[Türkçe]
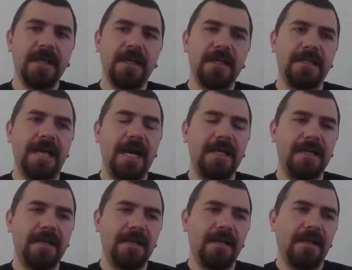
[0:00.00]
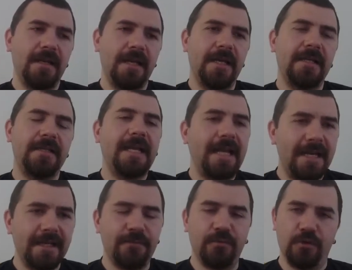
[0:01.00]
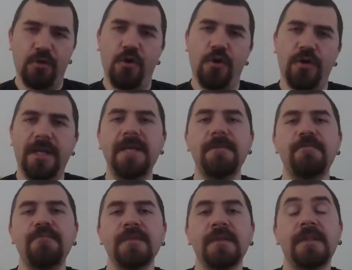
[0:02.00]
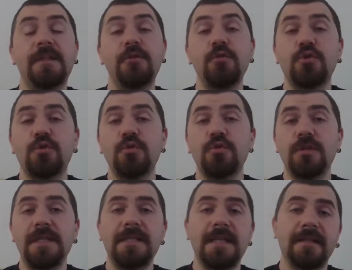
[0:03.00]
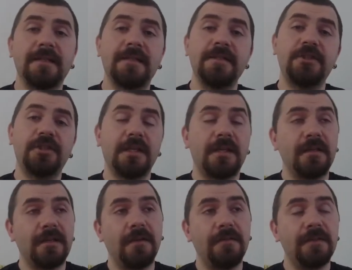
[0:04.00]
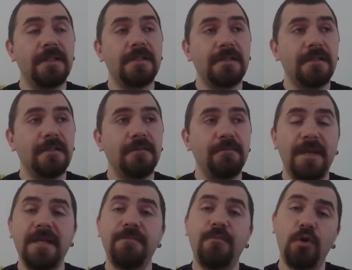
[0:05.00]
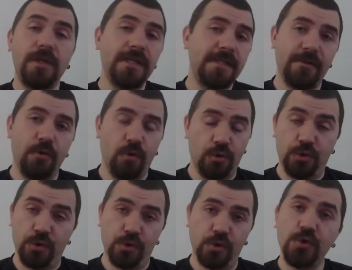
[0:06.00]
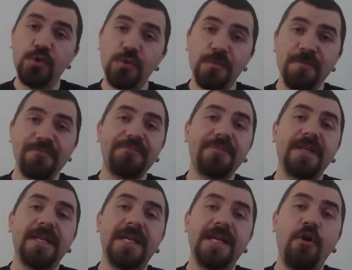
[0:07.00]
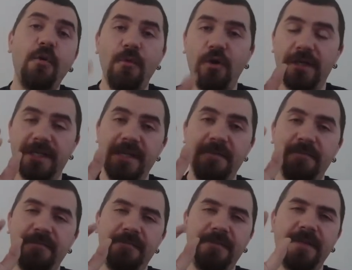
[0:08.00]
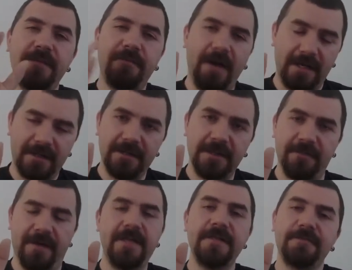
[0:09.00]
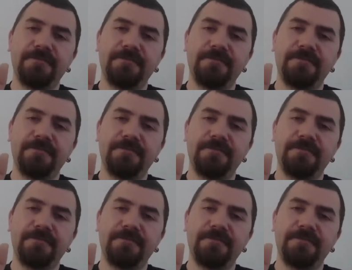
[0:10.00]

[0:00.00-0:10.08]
Yani e, neler yapılıyor örneğin? Gidiyorsunuz insanların işte kafatasının belli bölgesini ölçüyorsunuz. E, o bölgede bir farklılık var.